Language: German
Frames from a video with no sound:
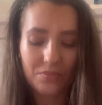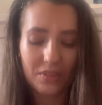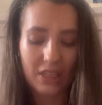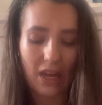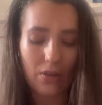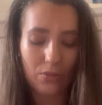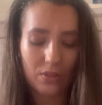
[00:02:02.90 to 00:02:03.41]

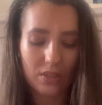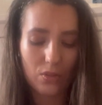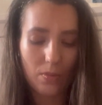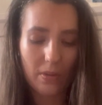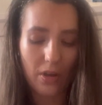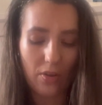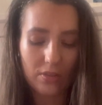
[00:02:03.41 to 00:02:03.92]
ja, und das soll
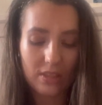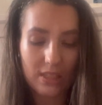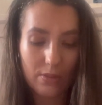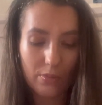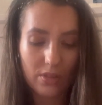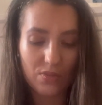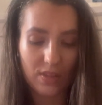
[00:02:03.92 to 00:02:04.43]
man auch
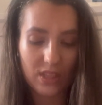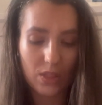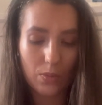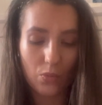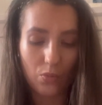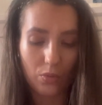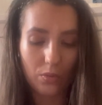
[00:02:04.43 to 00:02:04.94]
10 bis 20
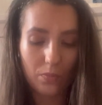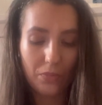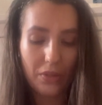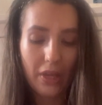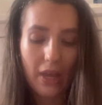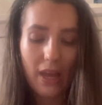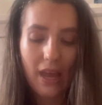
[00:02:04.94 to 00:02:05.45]
Minuten
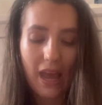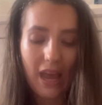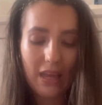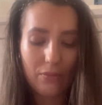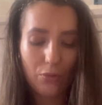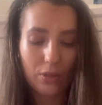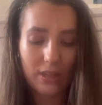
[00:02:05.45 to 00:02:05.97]

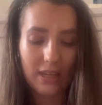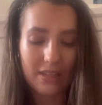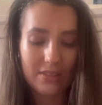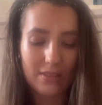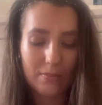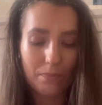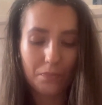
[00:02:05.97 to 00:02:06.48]
einwirken
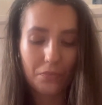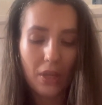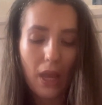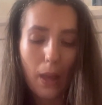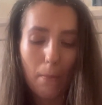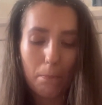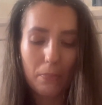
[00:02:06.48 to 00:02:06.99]
lassen.
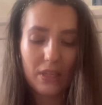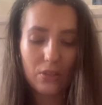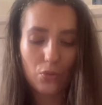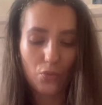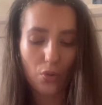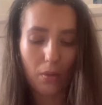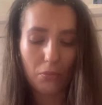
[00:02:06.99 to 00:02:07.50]
Be
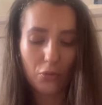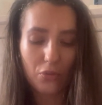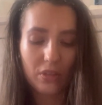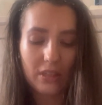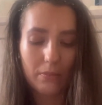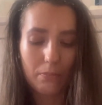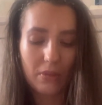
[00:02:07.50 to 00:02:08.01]

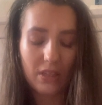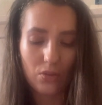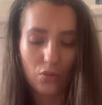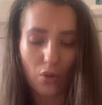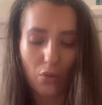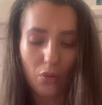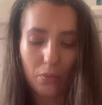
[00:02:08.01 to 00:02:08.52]
adorable, be
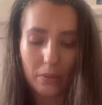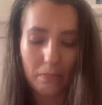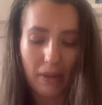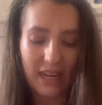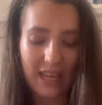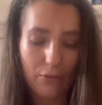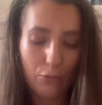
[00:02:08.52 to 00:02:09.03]
adorable,
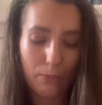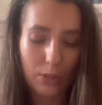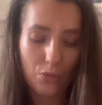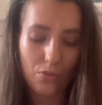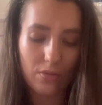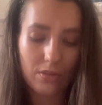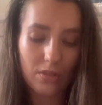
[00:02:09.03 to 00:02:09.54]
Balea für mein
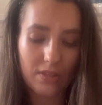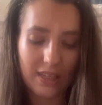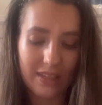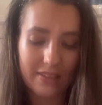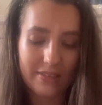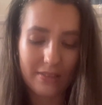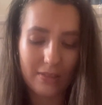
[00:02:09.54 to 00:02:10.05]
schönstes
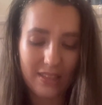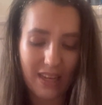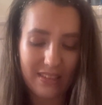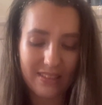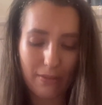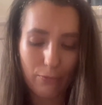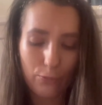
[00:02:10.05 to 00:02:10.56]
Ich, sei
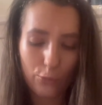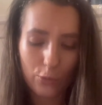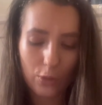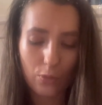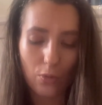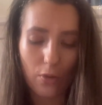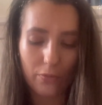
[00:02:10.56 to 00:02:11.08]

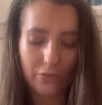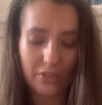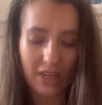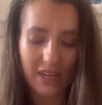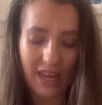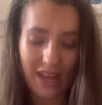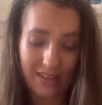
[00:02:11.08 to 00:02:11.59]
sanftmütig und öffne
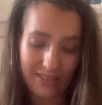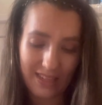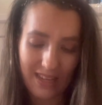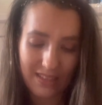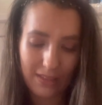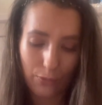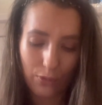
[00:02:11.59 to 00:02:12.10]
dein Herz,
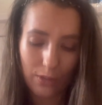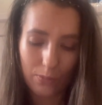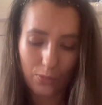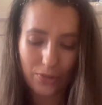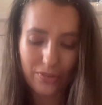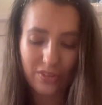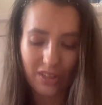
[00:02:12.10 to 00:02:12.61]
lass dich von dem
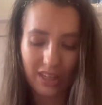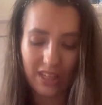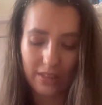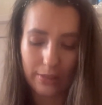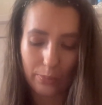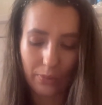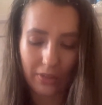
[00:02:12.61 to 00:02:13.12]
süßen Reh
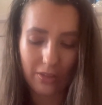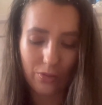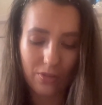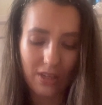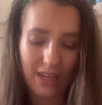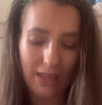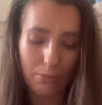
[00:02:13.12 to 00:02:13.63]
inspirieren und
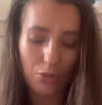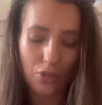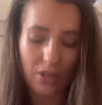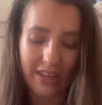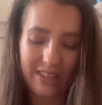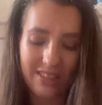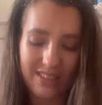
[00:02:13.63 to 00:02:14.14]
erlebe
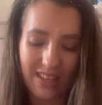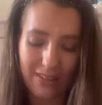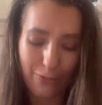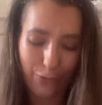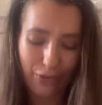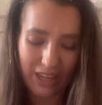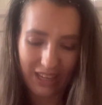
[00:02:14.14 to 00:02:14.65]
streiche zarte
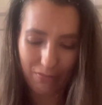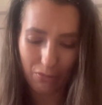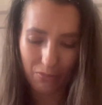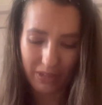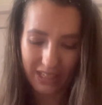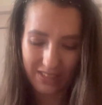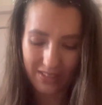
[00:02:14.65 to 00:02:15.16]

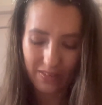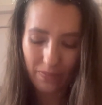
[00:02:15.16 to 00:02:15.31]
Pflegemomente.